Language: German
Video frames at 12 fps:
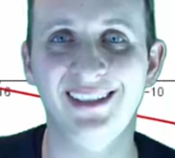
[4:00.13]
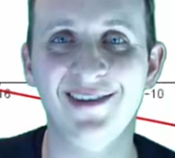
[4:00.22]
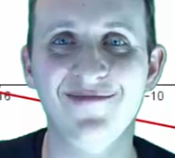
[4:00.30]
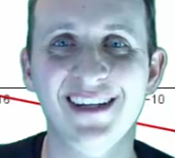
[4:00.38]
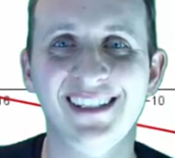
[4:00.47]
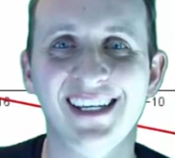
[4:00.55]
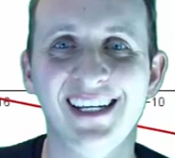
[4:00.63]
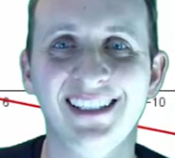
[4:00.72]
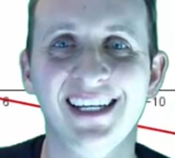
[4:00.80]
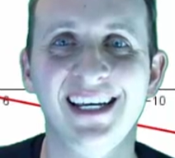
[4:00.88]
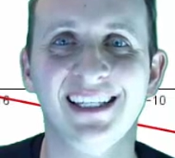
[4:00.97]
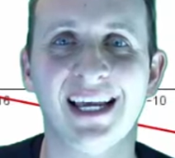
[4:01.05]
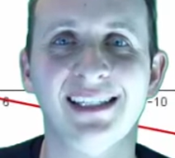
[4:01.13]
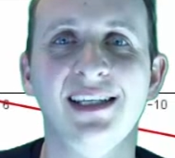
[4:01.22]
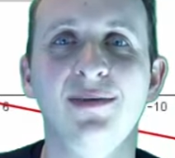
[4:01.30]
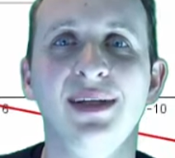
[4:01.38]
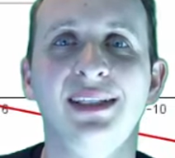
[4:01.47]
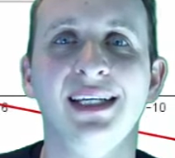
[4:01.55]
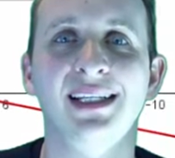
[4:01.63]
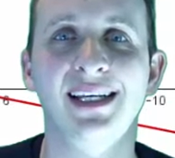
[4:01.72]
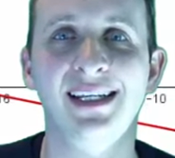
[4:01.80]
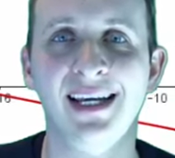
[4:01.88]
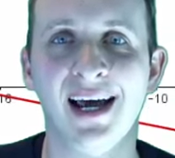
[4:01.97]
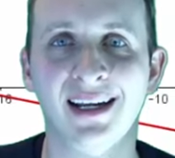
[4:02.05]
oder hinter mir seht, das hier mit den
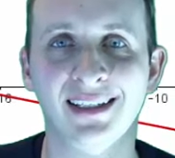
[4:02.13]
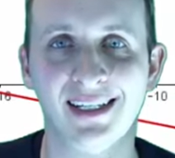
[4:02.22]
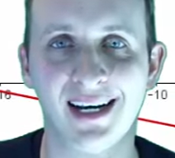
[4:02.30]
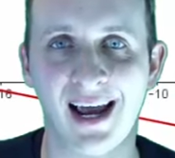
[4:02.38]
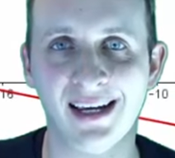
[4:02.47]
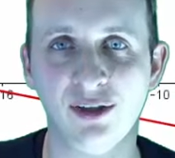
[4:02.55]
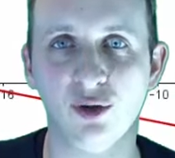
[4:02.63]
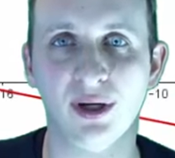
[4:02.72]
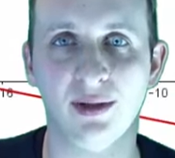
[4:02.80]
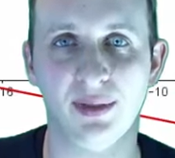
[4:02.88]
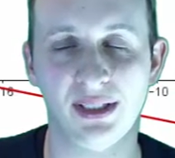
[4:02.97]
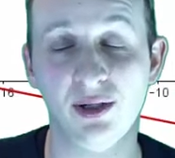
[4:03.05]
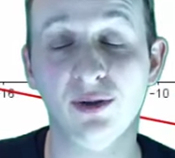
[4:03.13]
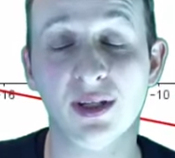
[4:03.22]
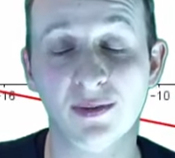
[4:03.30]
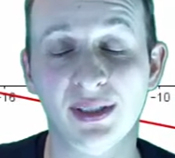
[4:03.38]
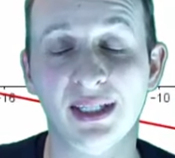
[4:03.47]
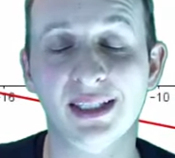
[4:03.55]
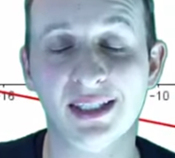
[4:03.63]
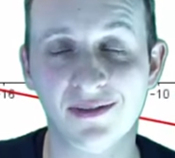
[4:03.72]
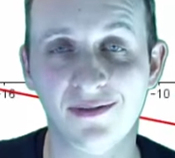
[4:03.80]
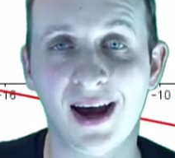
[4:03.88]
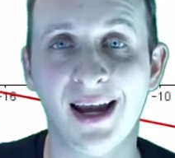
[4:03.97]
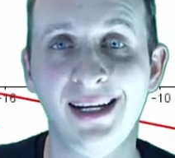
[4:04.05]
linearen Gleichungen, beziehungsweise mit den
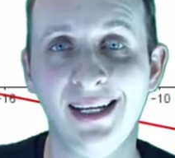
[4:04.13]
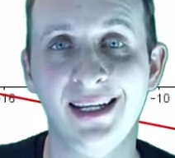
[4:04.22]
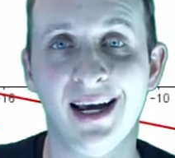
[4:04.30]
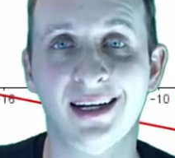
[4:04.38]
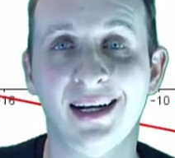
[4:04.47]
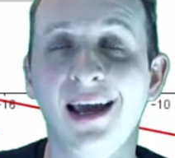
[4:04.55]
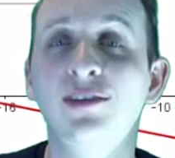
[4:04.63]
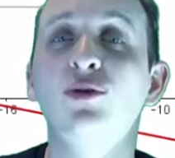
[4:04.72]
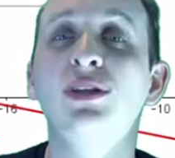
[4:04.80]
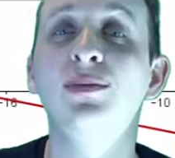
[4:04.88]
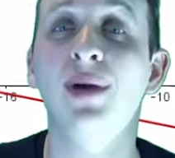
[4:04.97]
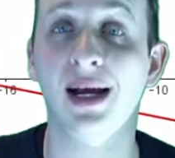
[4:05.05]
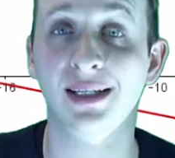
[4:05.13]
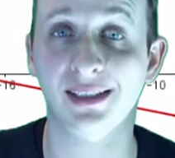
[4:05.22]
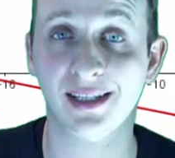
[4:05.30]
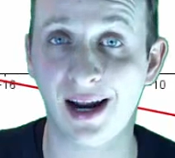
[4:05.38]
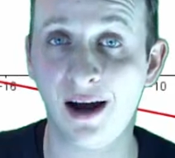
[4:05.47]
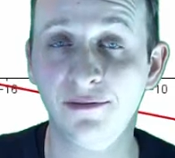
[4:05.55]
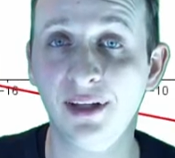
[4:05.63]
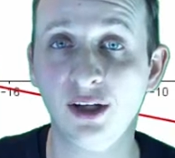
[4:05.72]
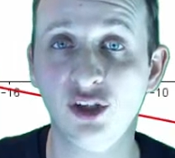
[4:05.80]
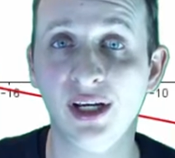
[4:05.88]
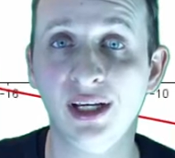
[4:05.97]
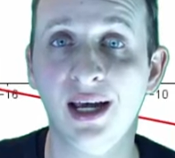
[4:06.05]
zwei linearen Gleichungen, die man als Graph
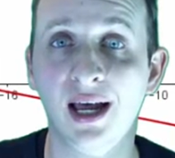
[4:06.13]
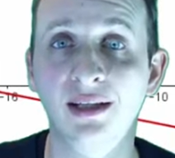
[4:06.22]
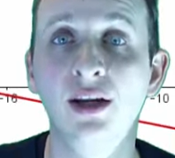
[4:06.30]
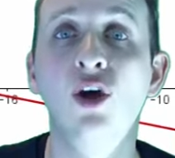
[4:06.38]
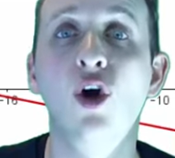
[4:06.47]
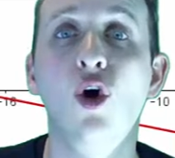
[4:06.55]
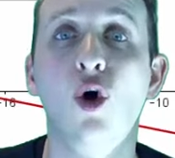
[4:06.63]
darstellen kann.